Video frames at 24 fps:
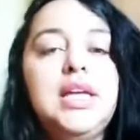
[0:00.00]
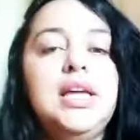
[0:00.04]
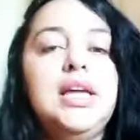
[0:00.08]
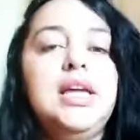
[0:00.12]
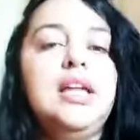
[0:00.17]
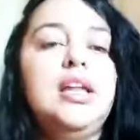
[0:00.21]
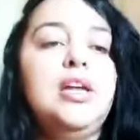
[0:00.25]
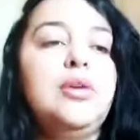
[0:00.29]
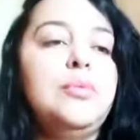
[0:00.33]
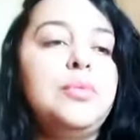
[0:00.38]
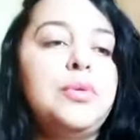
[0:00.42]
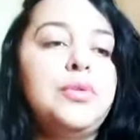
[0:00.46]

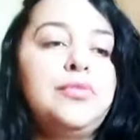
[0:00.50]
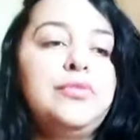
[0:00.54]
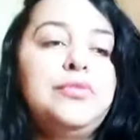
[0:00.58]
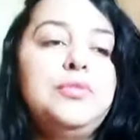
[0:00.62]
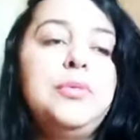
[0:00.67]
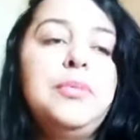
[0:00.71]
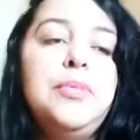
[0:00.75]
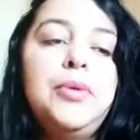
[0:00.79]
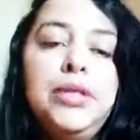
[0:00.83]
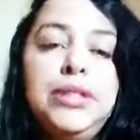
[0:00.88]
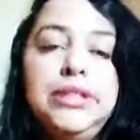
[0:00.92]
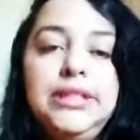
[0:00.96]
Ele é um perfume
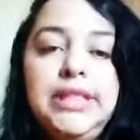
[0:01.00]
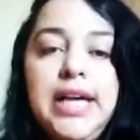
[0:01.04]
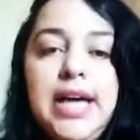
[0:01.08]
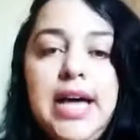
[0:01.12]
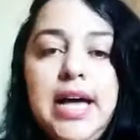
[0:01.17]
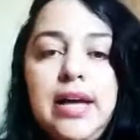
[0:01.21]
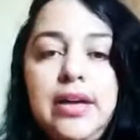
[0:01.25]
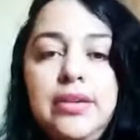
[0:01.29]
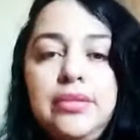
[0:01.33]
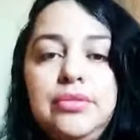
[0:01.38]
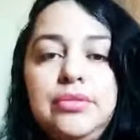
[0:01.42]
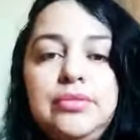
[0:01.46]

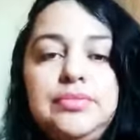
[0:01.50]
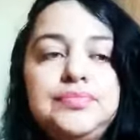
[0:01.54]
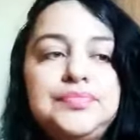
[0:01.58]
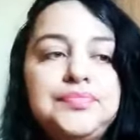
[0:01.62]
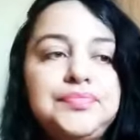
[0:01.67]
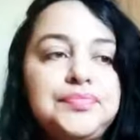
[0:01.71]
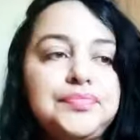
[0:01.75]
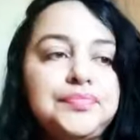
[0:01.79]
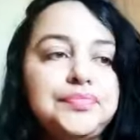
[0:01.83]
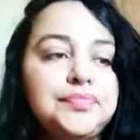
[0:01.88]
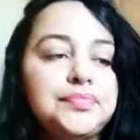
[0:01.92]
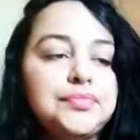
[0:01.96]
importado,
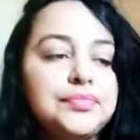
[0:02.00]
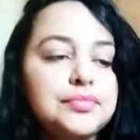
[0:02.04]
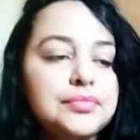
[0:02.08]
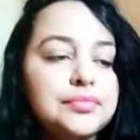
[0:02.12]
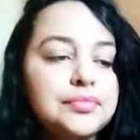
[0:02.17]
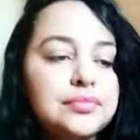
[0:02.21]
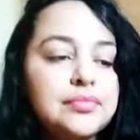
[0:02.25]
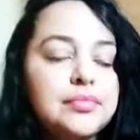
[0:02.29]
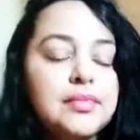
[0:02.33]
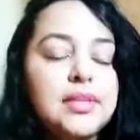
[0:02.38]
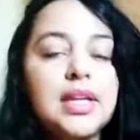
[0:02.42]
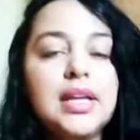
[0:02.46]

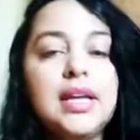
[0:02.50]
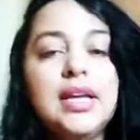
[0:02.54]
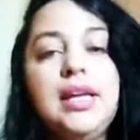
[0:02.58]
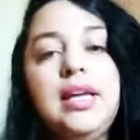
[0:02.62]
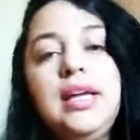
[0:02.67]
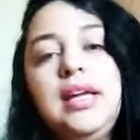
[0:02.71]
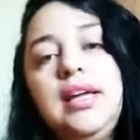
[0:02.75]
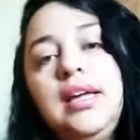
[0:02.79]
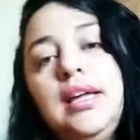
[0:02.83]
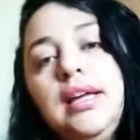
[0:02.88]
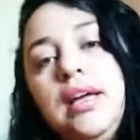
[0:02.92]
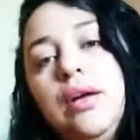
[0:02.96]

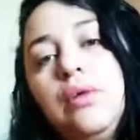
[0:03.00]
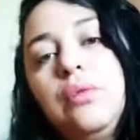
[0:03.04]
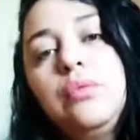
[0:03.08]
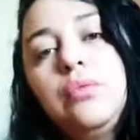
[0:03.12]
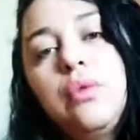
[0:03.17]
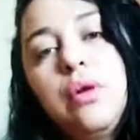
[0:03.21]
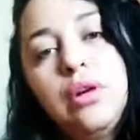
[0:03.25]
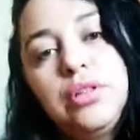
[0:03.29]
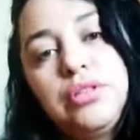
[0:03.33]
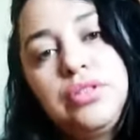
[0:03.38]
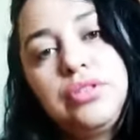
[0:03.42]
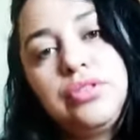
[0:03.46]
é um
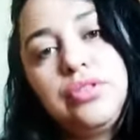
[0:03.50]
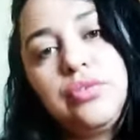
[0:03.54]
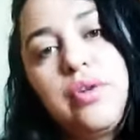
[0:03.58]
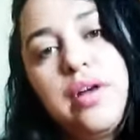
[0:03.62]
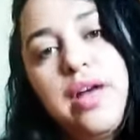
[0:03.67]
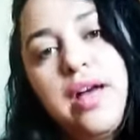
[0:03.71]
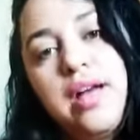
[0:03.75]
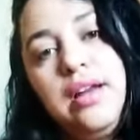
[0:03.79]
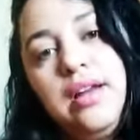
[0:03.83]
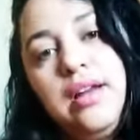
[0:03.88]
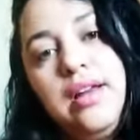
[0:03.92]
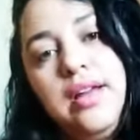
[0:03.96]
Eau de
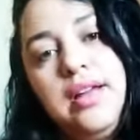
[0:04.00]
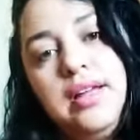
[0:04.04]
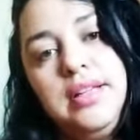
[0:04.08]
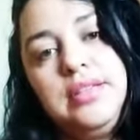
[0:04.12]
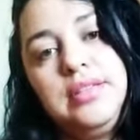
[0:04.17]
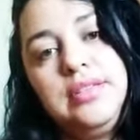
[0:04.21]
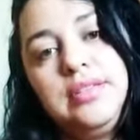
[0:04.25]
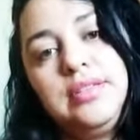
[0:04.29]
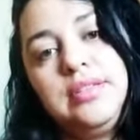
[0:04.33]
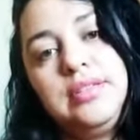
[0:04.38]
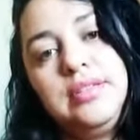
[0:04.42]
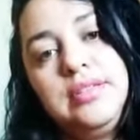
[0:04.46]

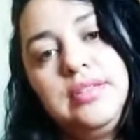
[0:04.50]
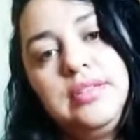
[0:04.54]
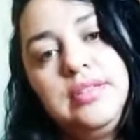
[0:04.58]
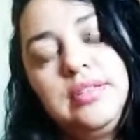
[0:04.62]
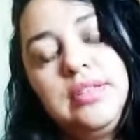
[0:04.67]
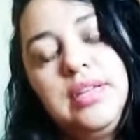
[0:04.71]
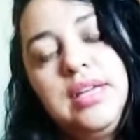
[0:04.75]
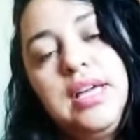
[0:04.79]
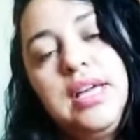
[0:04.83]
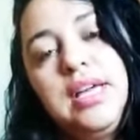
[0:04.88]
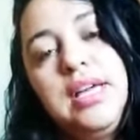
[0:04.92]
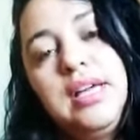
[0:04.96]
Toilette,
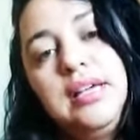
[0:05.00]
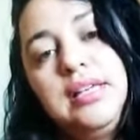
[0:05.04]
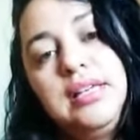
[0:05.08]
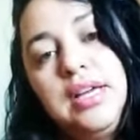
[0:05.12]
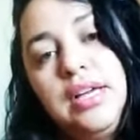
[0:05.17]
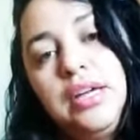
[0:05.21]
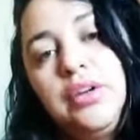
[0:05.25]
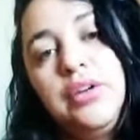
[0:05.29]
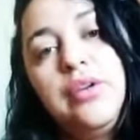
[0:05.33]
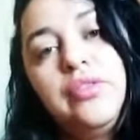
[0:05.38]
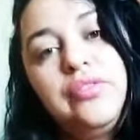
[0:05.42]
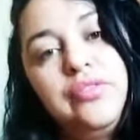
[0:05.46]

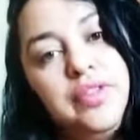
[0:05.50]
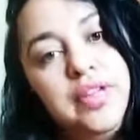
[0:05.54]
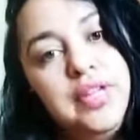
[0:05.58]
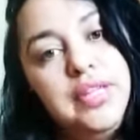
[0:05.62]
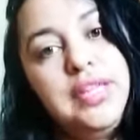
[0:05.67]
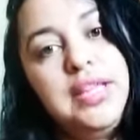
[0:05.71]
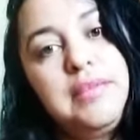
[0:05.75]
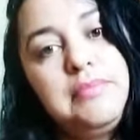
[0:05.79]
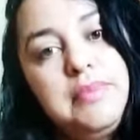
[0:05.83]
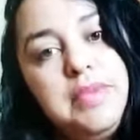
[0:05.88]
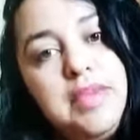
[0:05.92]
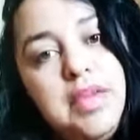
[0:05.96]
tem
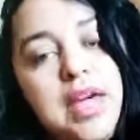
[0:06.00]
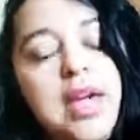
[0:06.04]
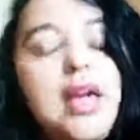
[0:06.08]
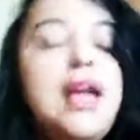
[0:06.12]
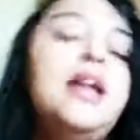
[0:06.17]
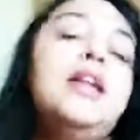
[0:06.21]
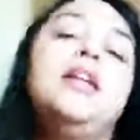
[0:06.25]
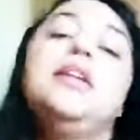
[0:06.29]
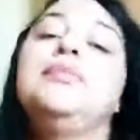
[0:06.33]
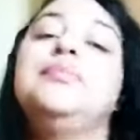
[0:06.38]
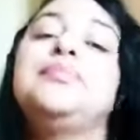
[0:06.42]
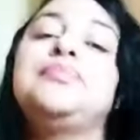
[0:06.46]

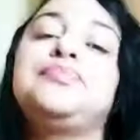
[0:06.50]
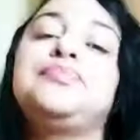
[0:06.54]
90ml.